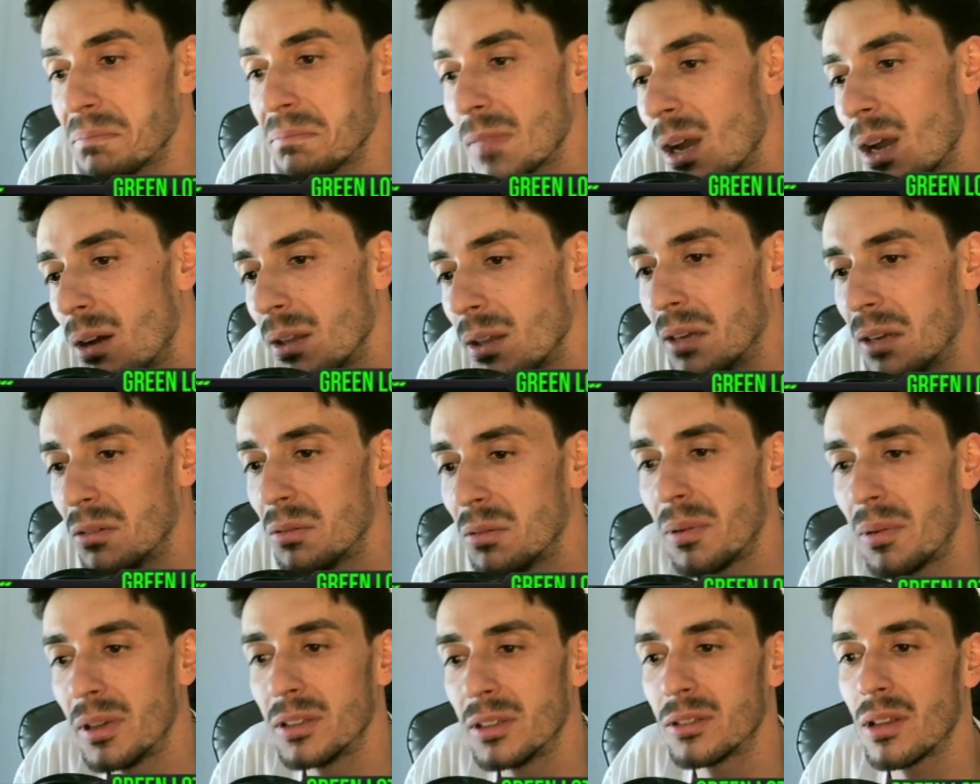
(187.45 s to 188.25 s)
Oye, en un
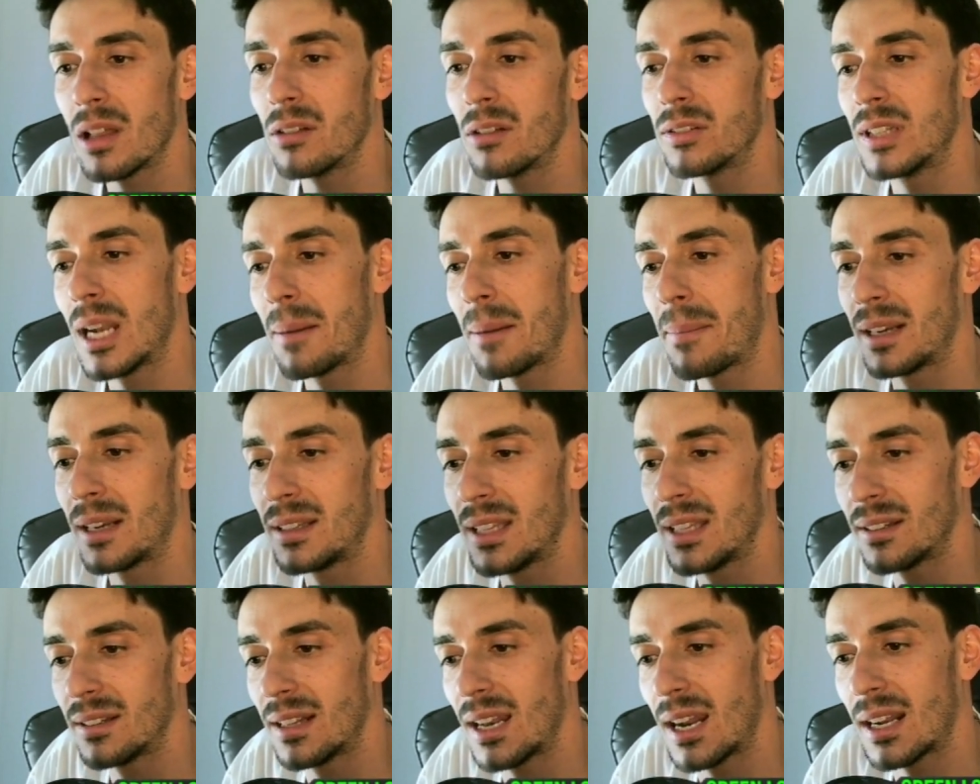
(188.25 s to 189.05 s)
momento dado, si la
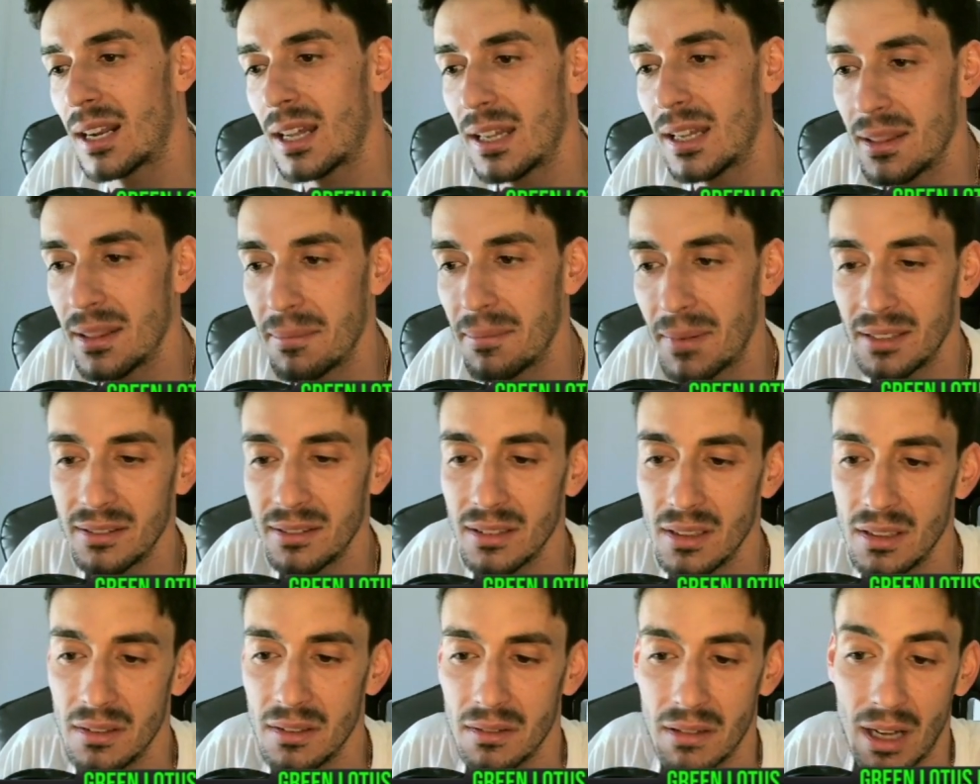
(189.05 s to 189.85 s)
partida es larga y demás,
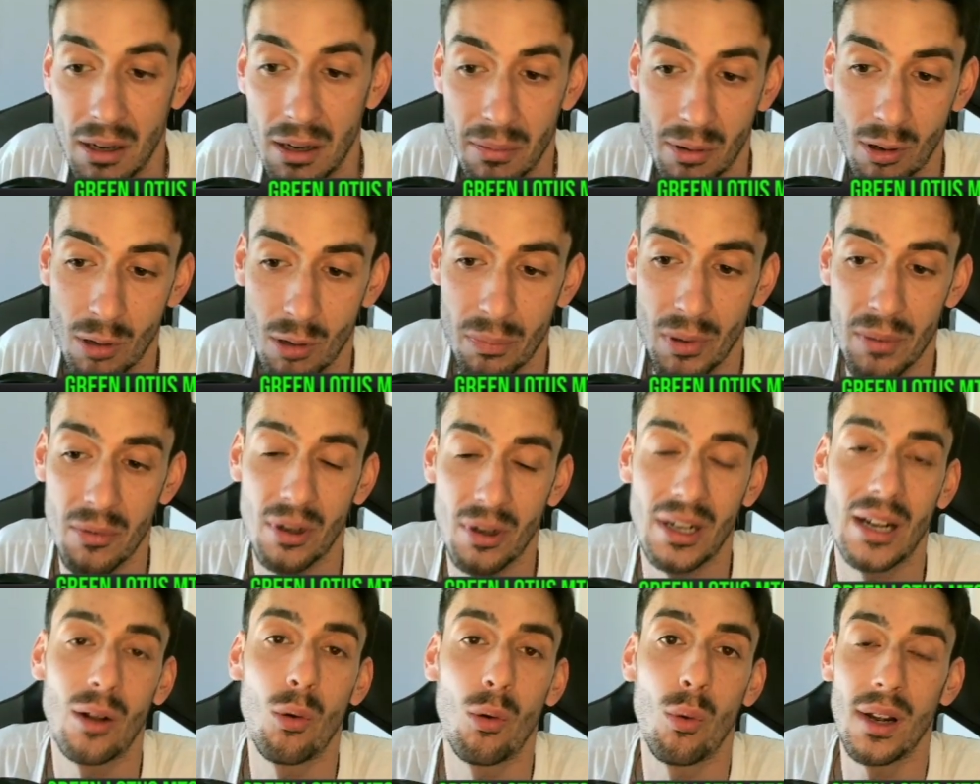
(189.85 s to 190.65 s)
a lo mejor podemos
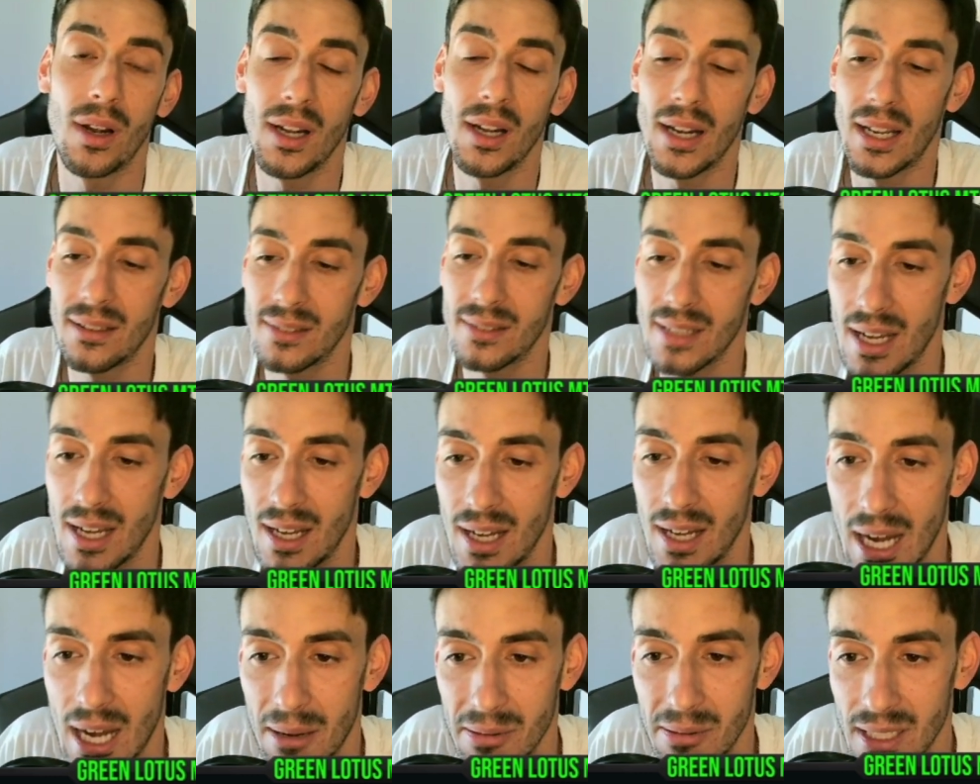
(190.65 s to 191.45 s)
recurrir a esa
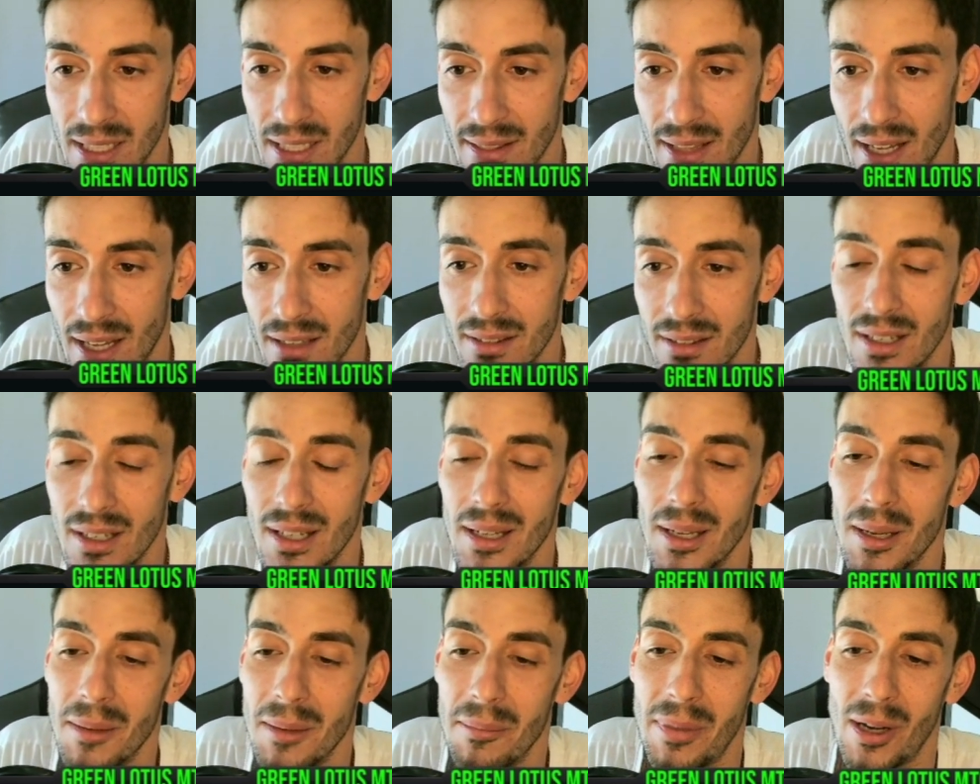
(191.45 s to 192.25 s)
habilidad
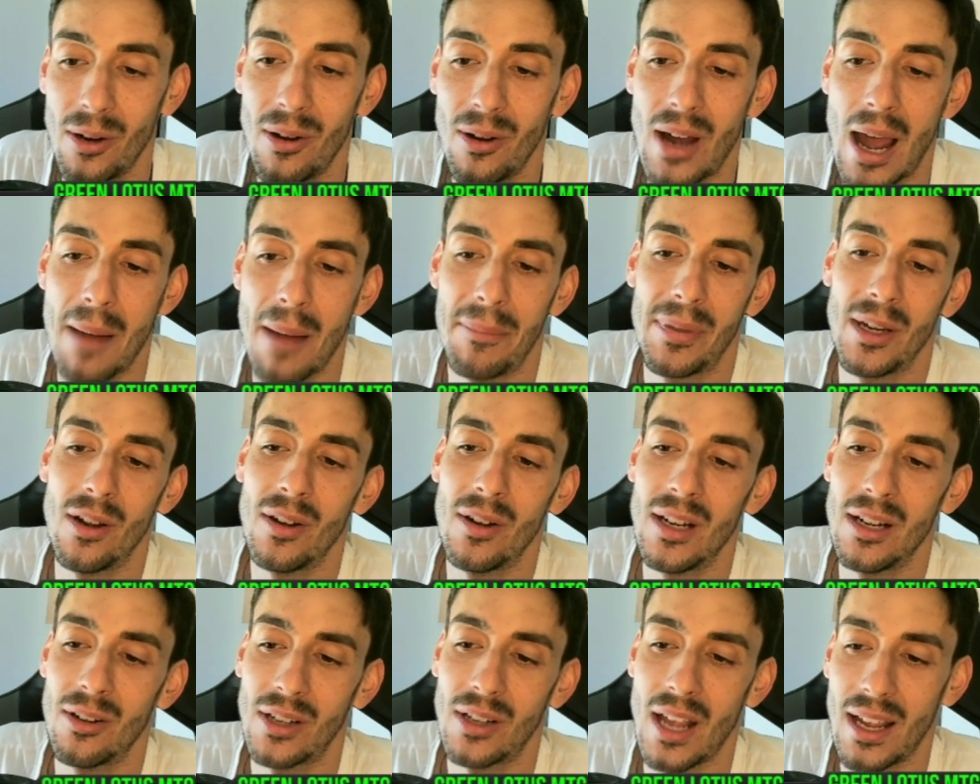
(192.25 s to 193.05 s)
pero a priori
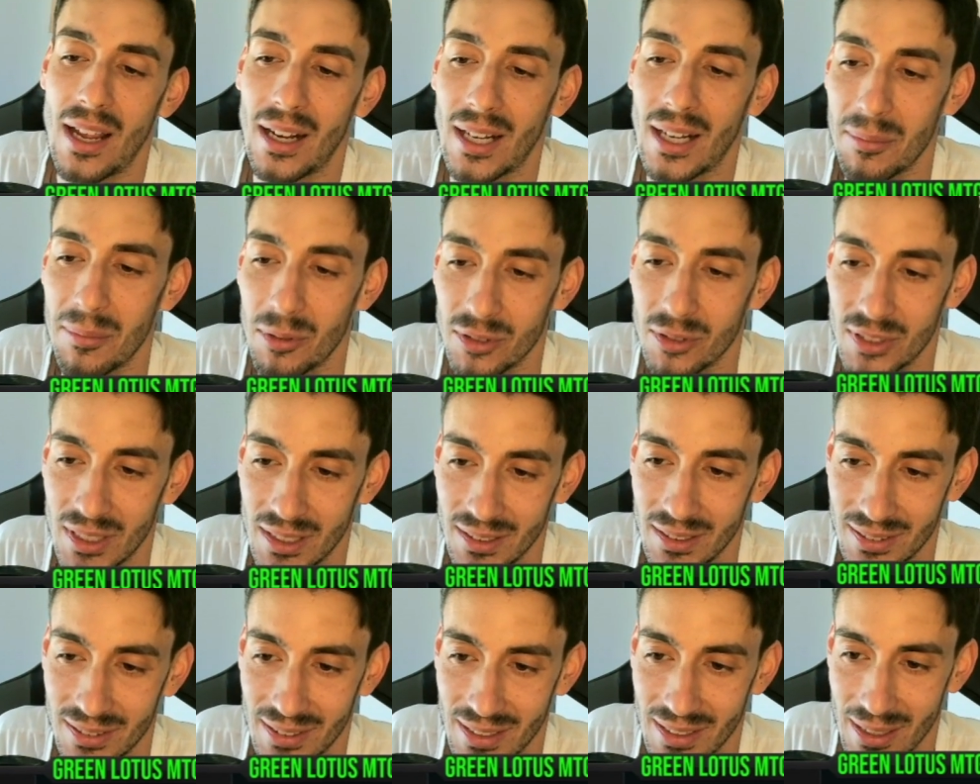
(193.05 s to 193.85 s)
lo que queremos
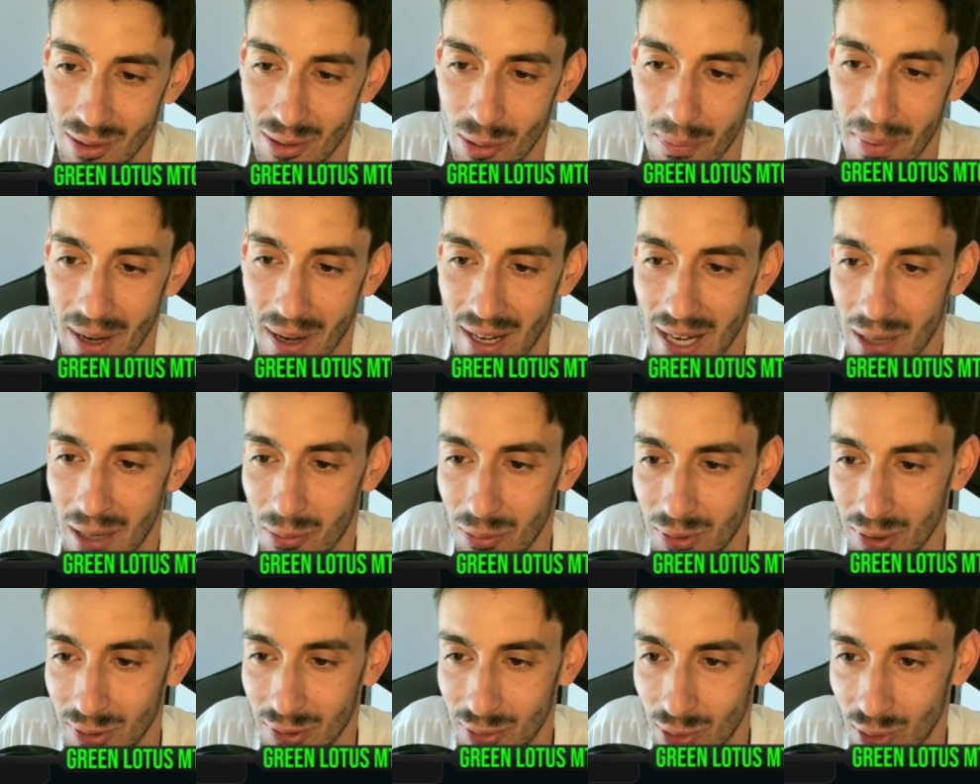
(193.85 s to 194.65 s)
es eh, doparla con
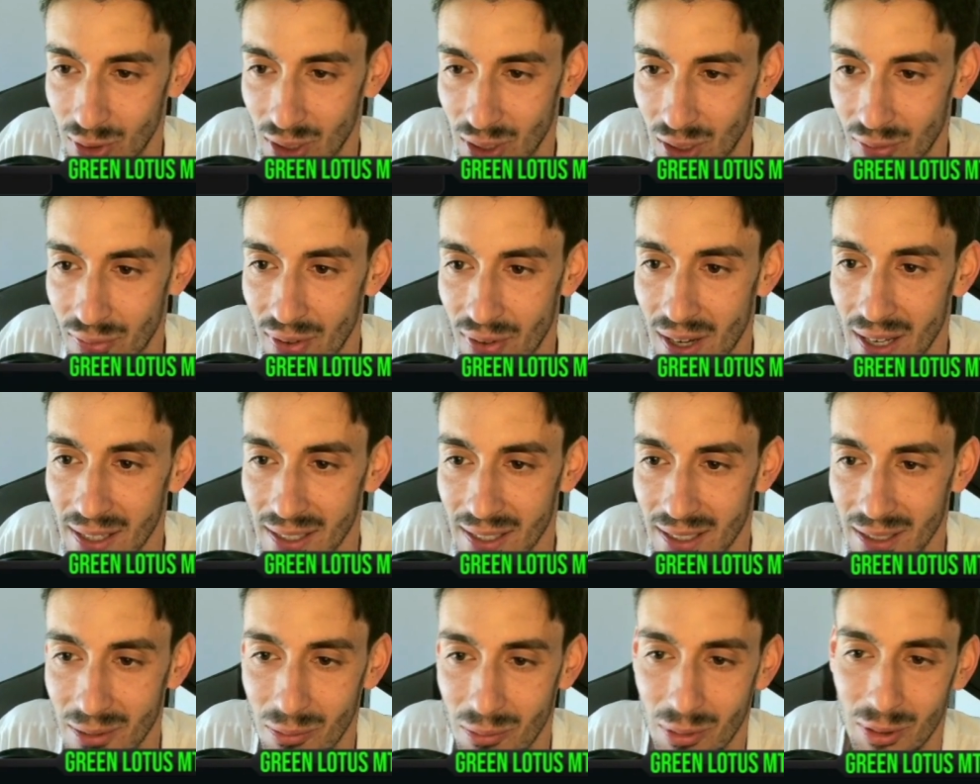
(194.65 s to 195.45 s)
nuestros
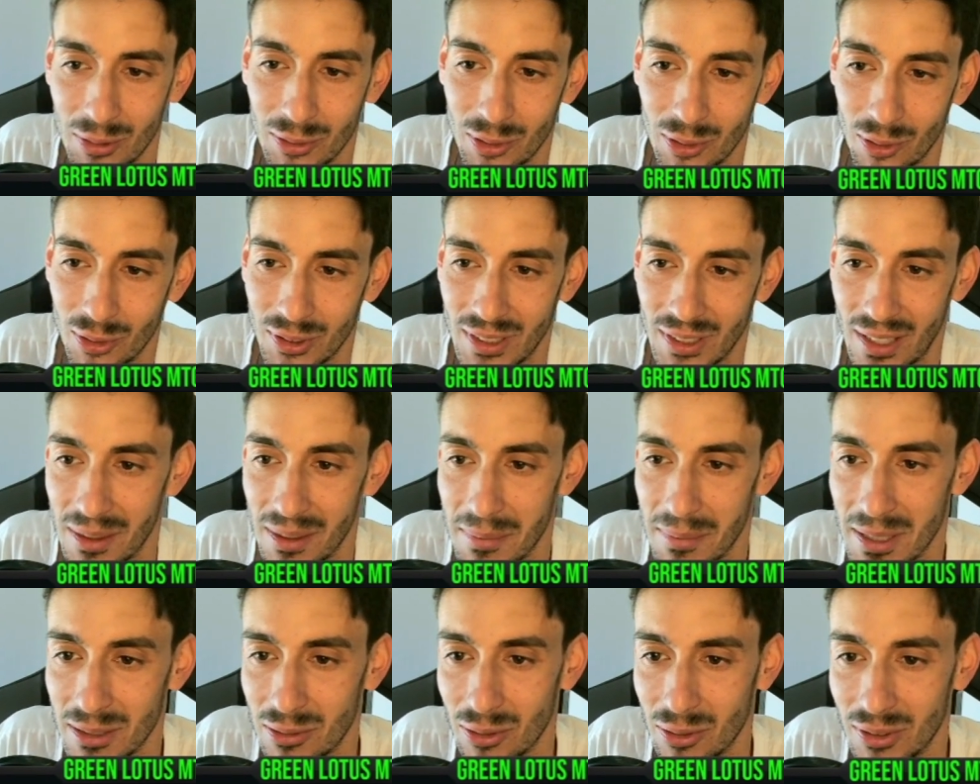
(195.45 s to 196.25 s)
Irfaren, con nuestros
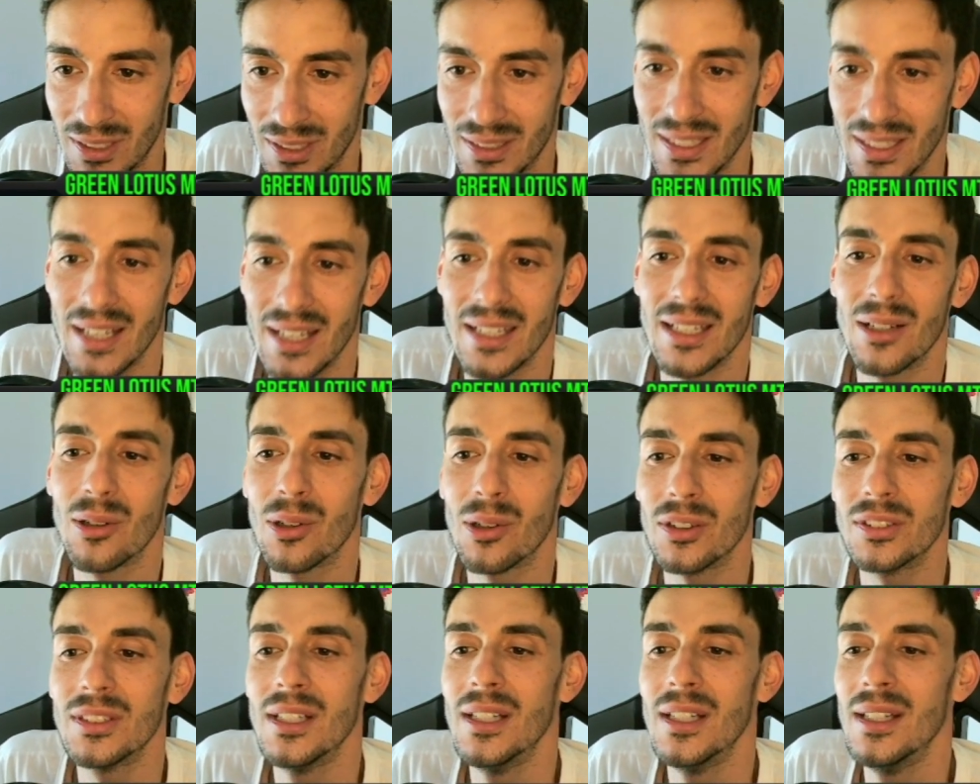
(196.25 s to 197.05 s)
crecimientos
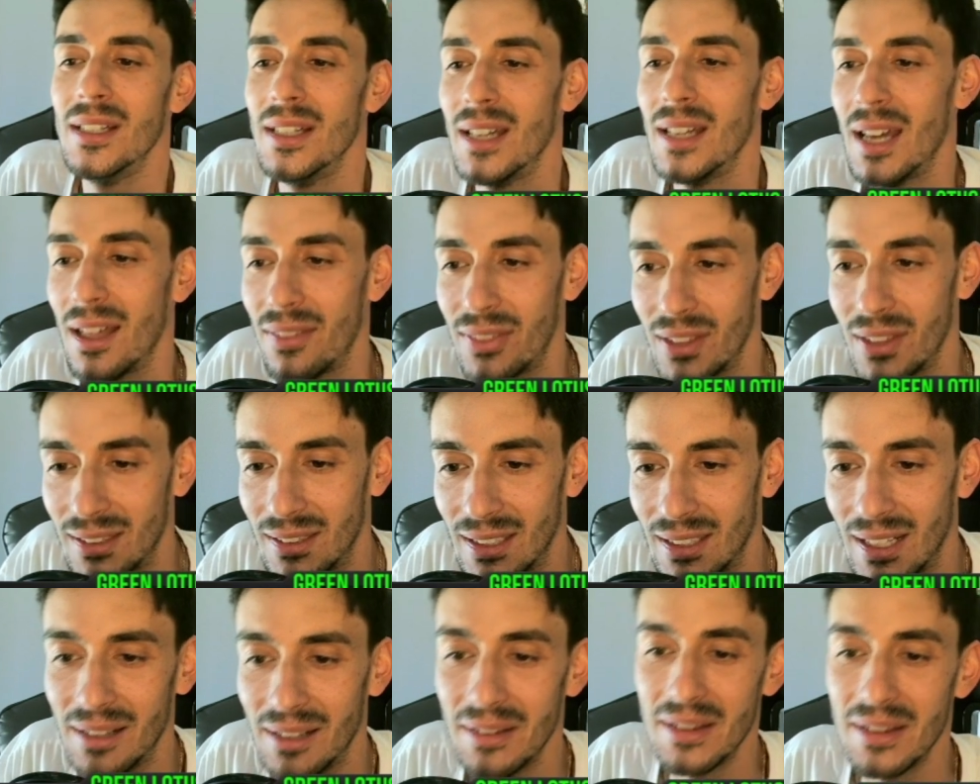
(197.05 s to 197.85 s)
titánicos, etc.